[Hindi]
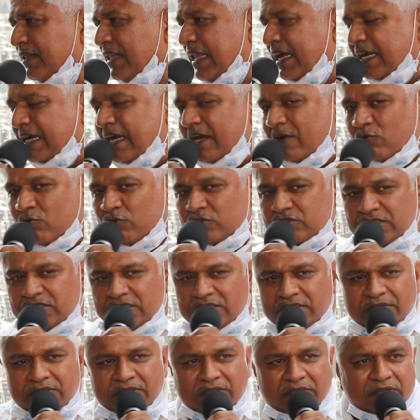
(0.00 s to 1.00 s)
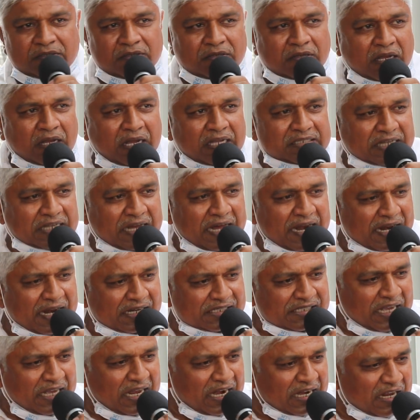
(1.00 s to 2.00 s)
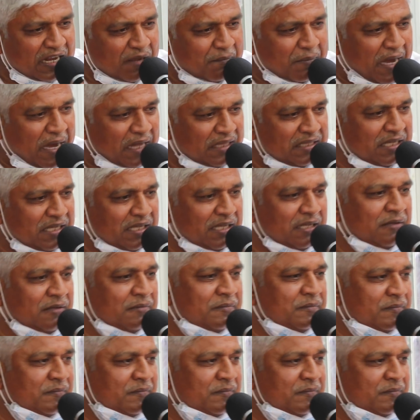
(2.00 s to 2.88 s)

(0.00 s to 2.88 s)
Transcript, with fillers: लेकिन कुछ हजार एक साल के बाद ही